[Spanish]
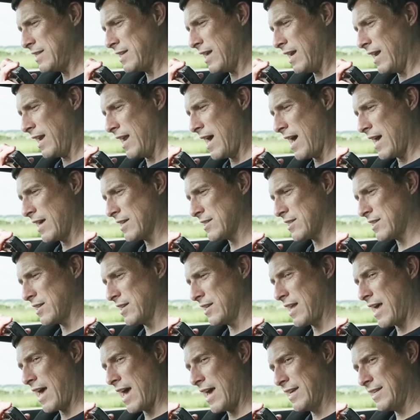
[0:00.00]
Sería
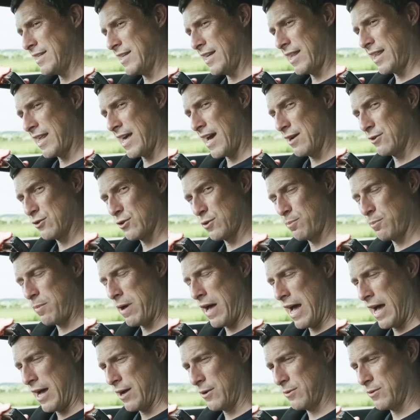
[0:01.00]
menos de 80 mil
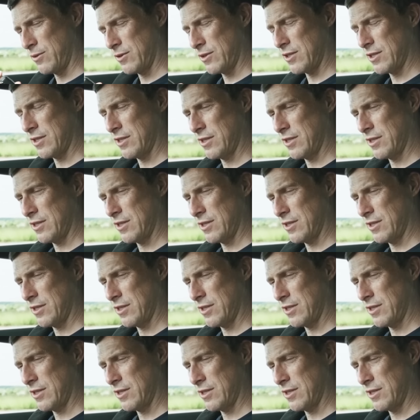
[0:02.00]
libras.